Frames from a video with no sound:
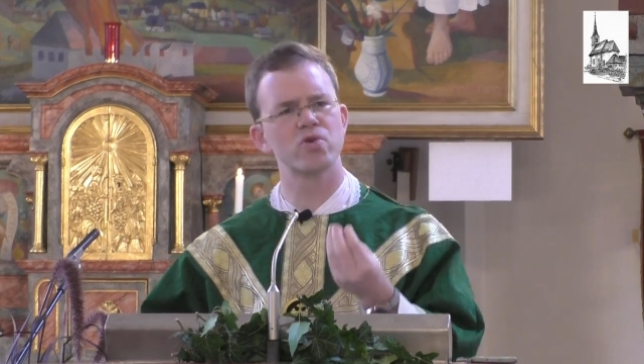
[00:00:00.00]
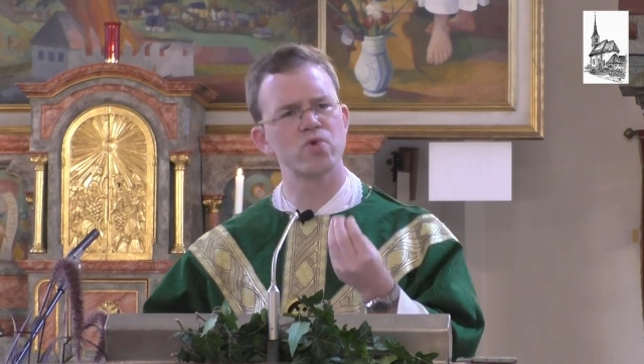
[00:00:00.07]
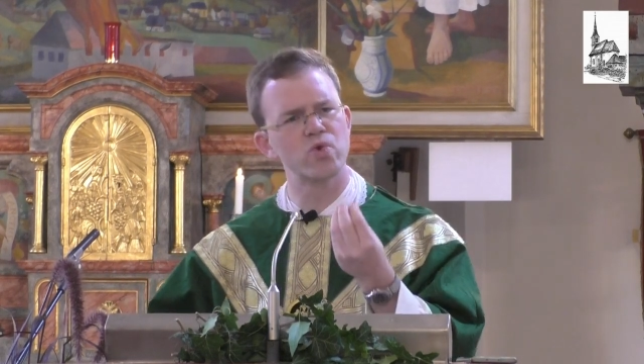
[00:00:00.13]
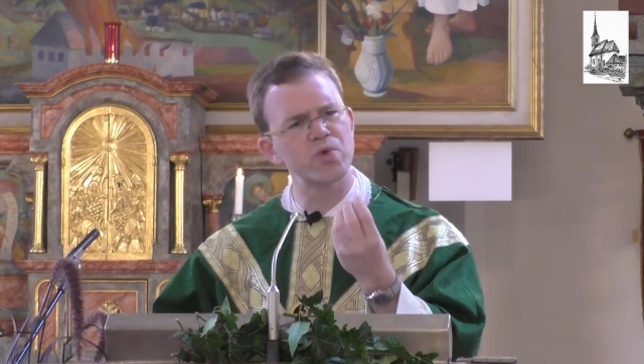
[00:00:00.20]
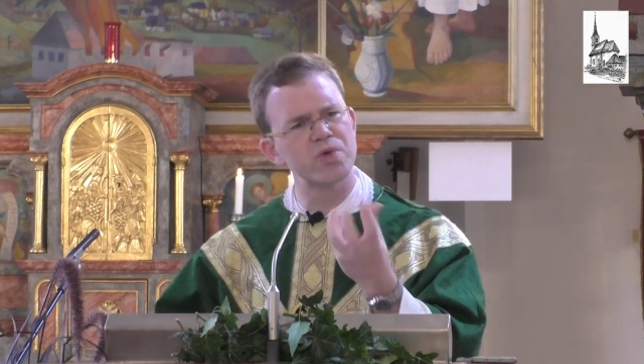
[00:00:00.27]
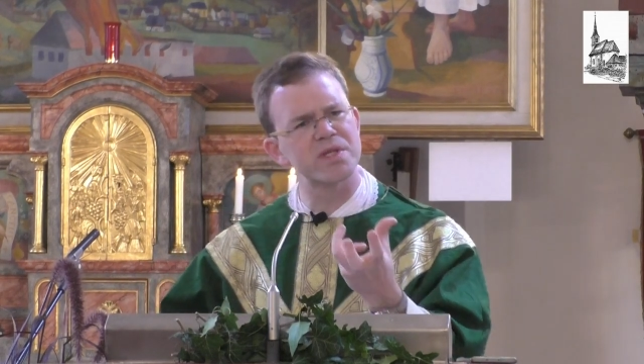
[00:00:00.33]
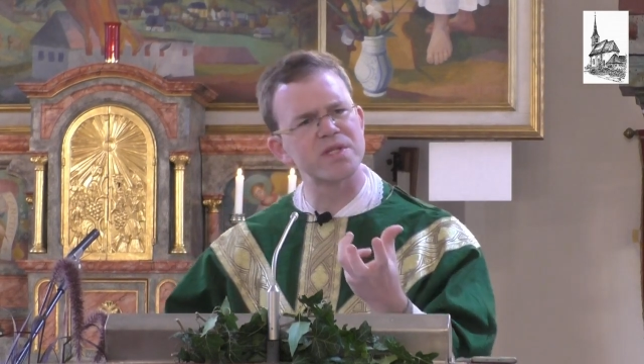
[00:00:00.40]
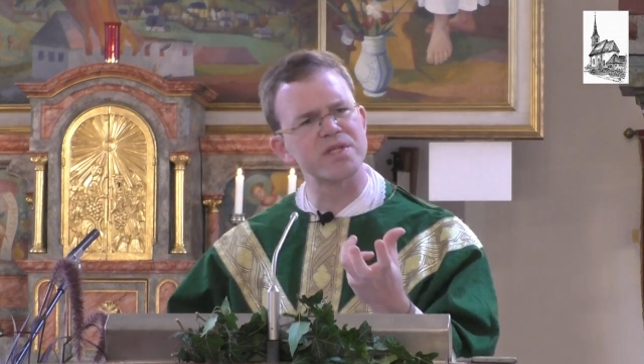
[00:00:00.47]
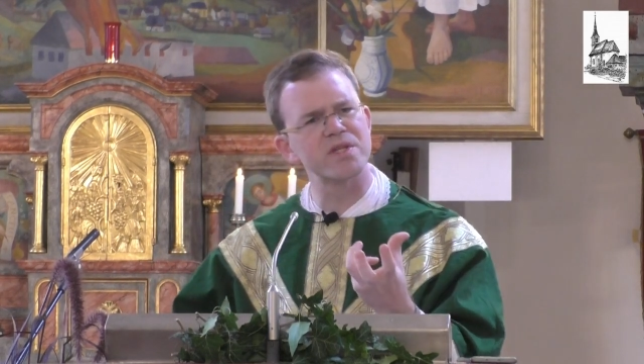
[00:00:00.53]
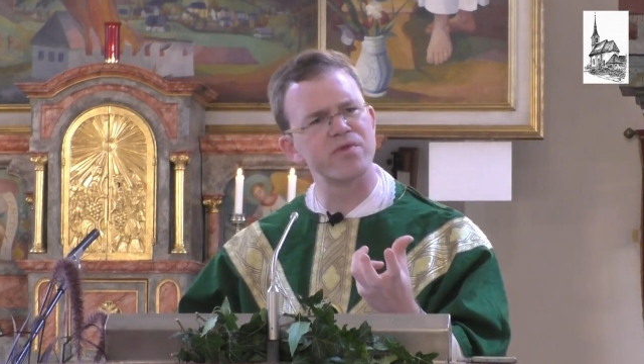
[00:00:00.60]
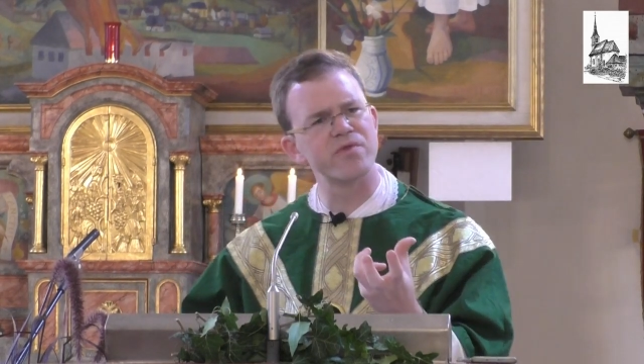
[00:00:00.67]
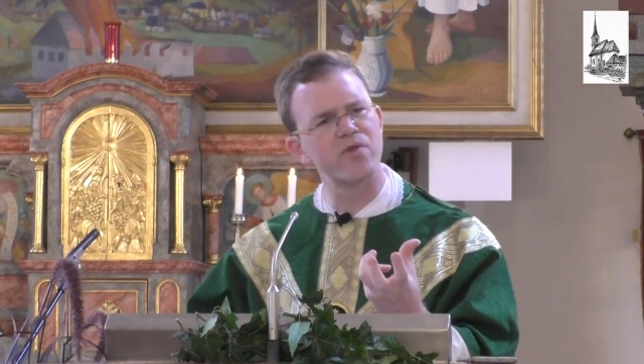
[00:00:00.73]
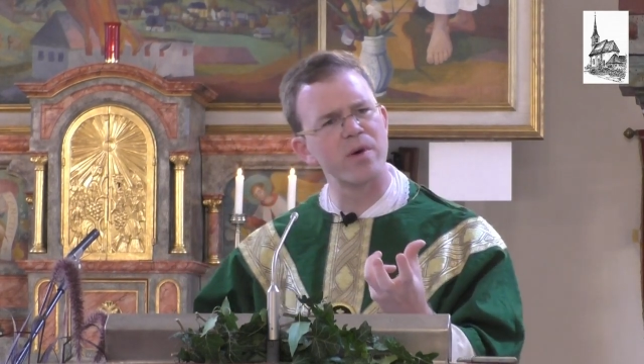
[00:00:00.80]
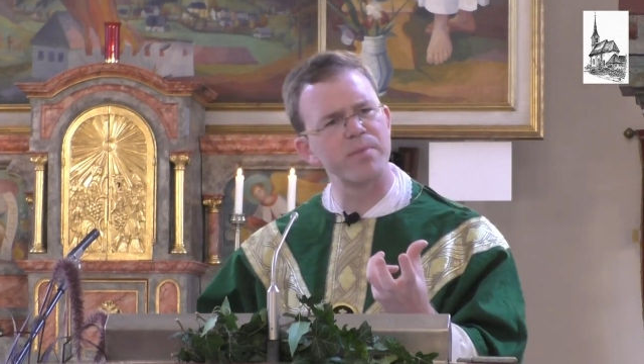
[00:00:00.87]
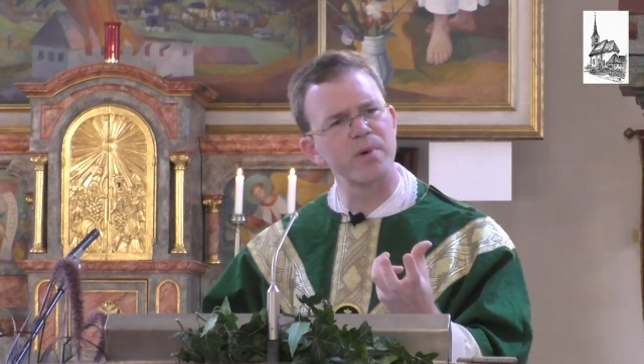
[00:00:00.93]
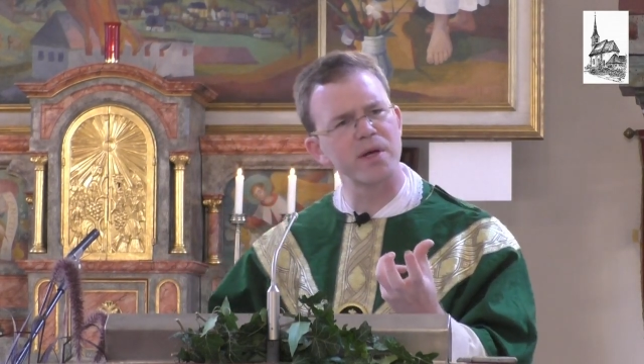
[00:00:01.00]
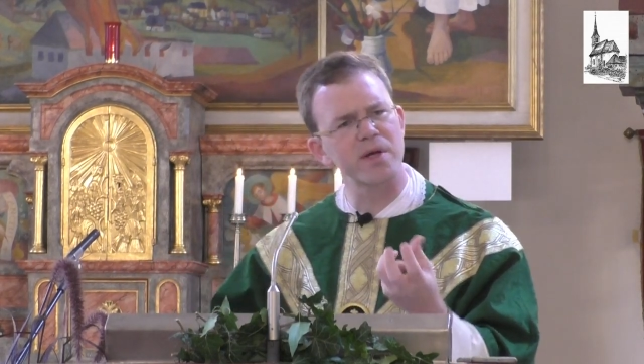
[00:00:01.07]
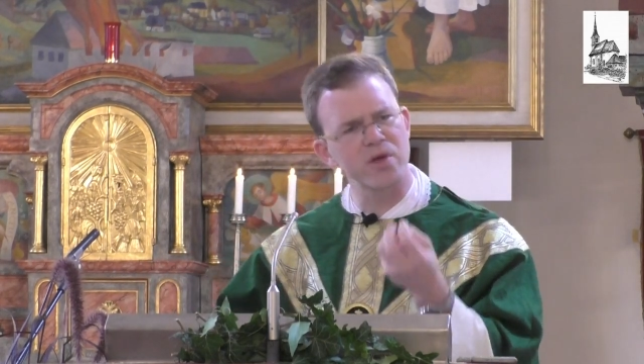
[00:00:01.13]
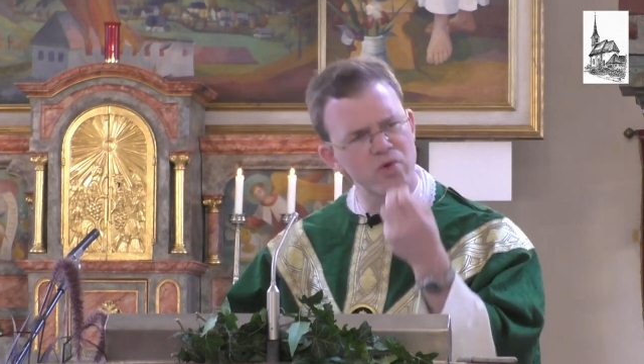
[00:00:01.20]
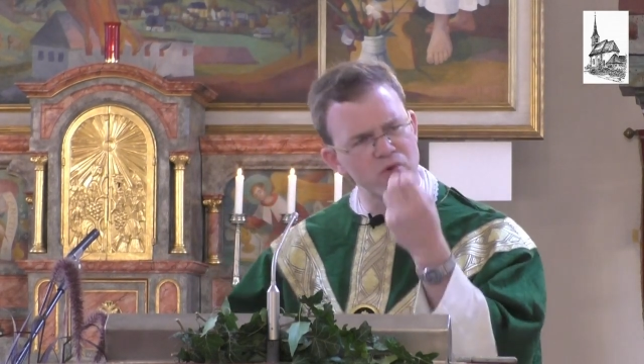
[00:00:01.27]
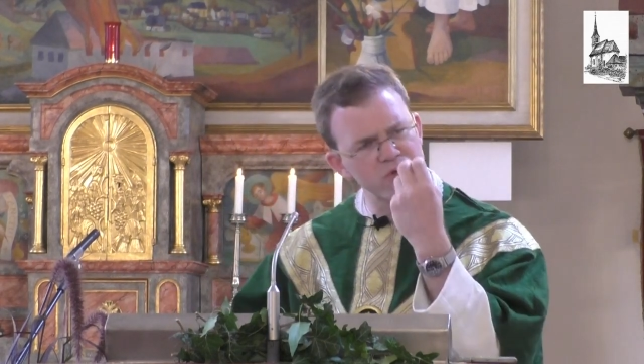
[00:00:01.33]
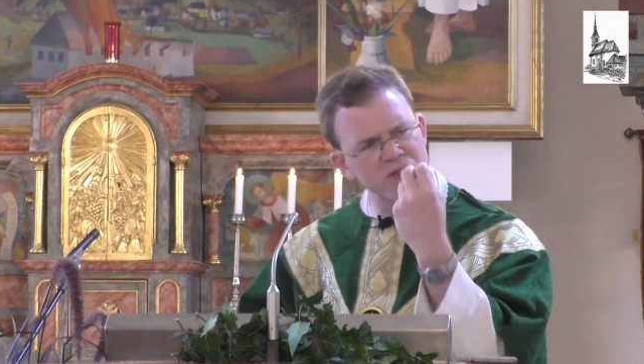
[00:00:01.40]
Gutes
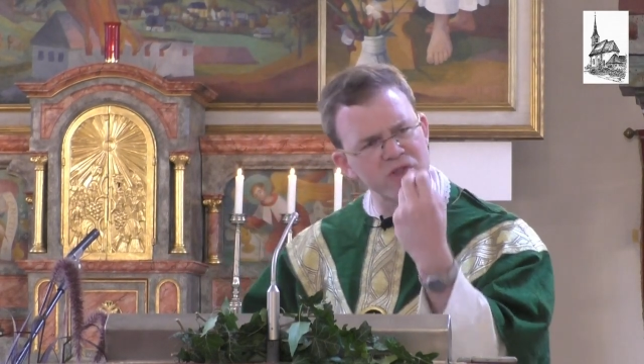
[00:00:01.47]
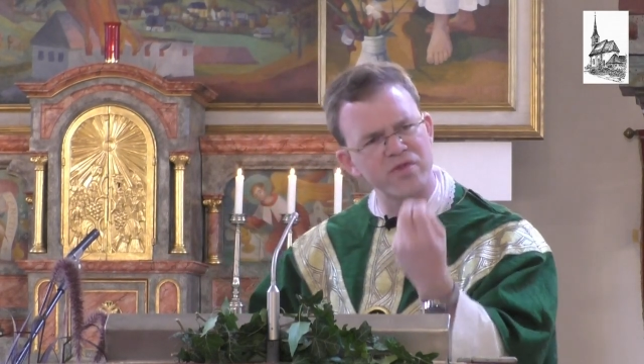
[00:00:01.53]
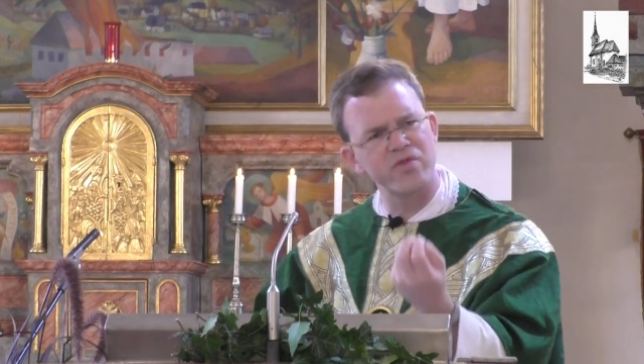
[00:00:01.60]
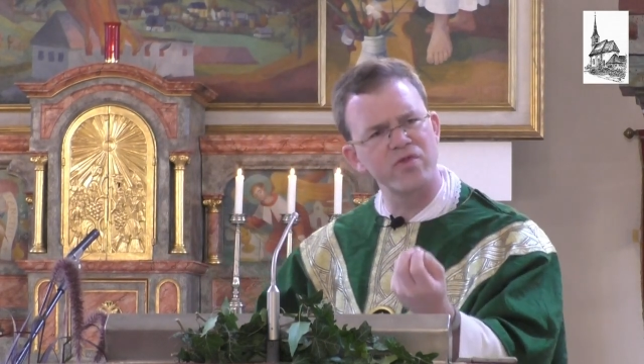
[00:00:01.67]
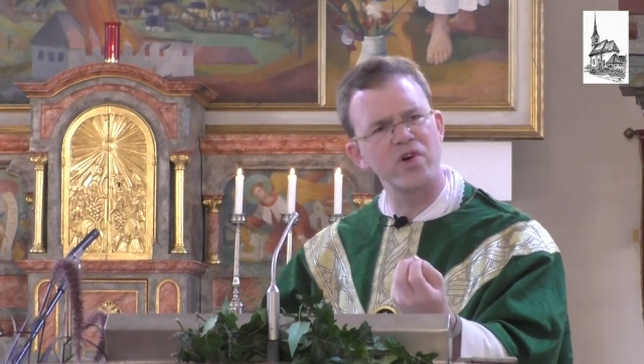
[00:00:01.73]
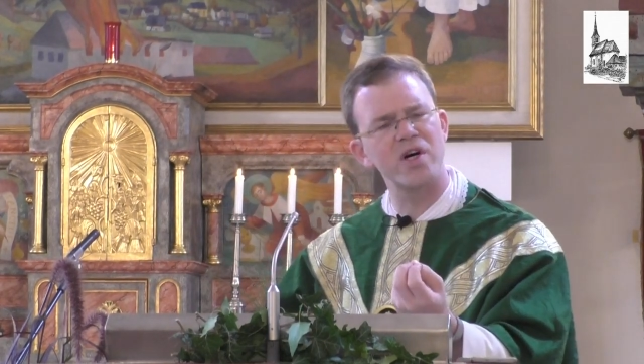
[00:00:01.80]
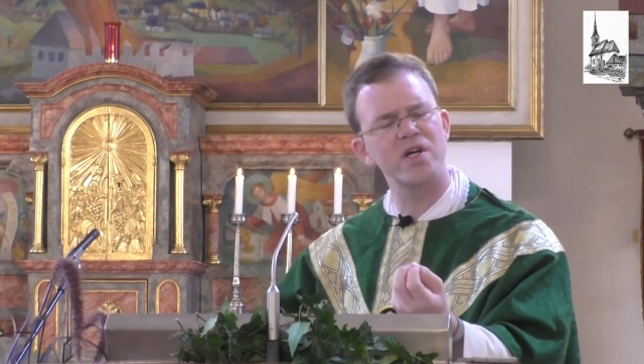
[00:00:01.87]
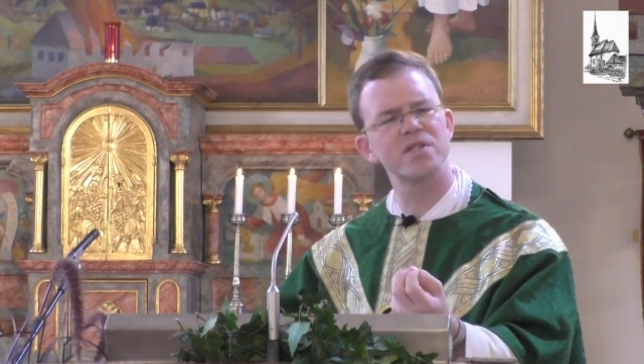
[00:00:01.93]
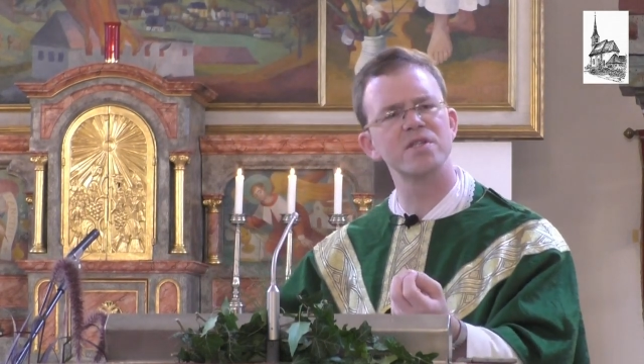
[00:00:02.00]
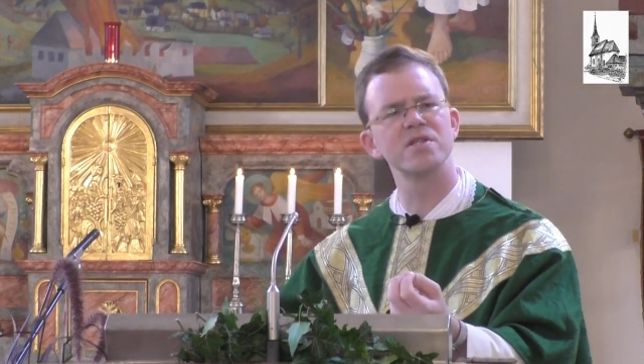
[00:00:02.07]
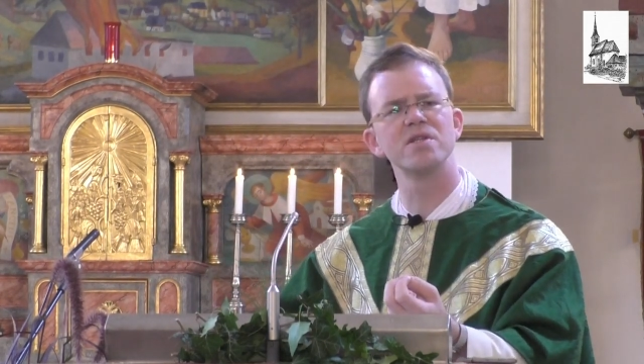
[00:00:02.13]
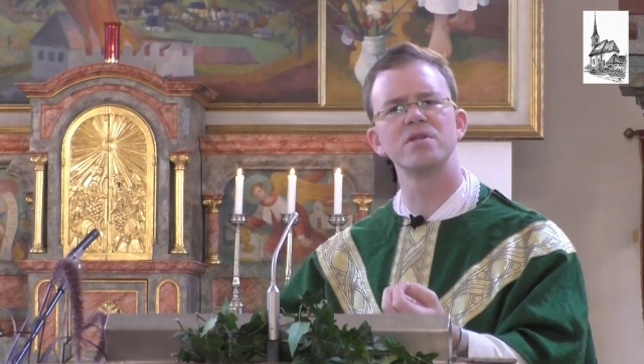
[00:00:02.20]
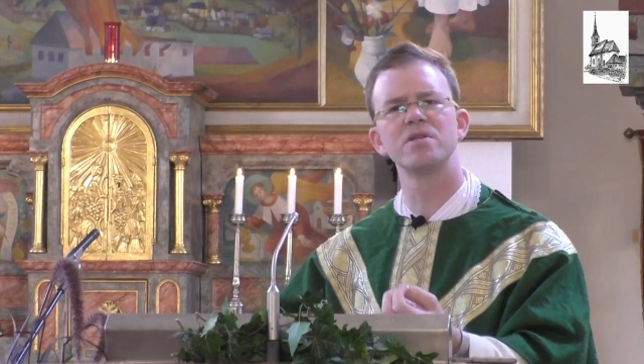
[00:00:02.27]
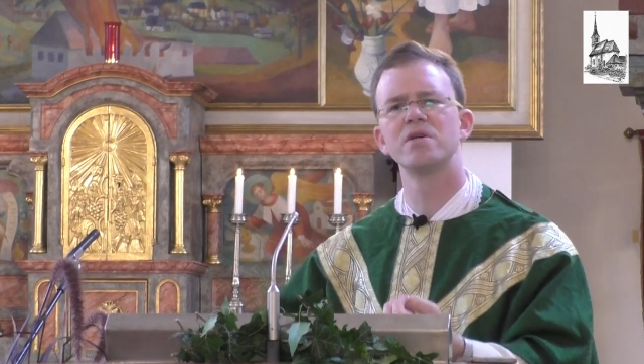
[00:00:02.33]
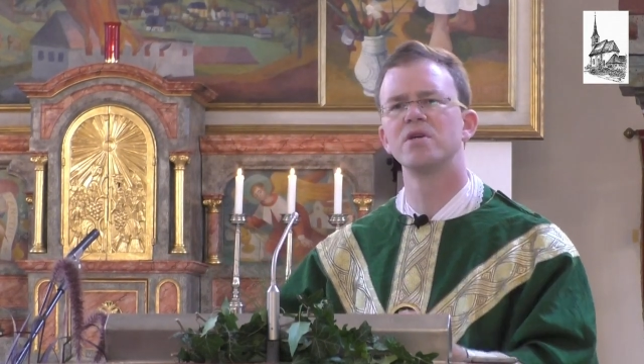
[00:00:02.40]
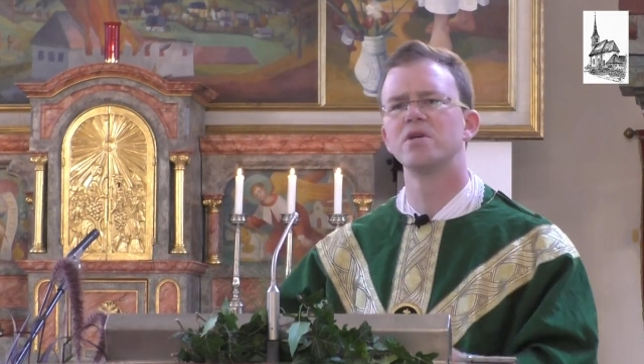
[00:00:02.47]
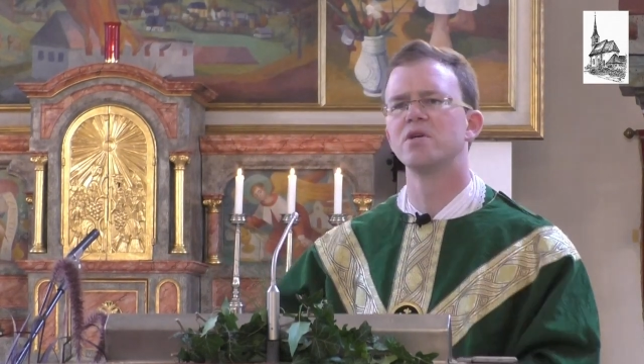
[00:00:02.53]
hervorbringen, gute Worte,